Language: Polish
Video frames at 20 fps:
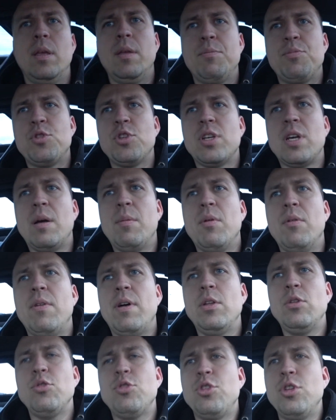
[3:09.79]
I przy
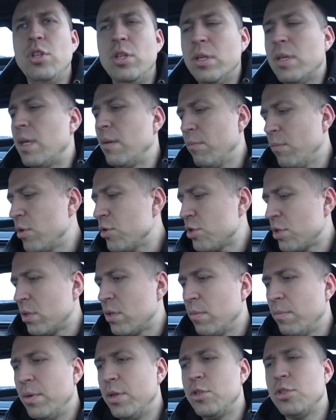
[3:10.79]
hamowaniu silnikiem może
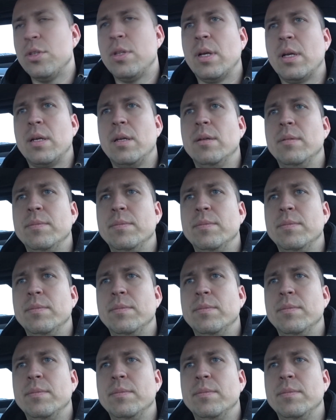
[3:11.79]
to być tak.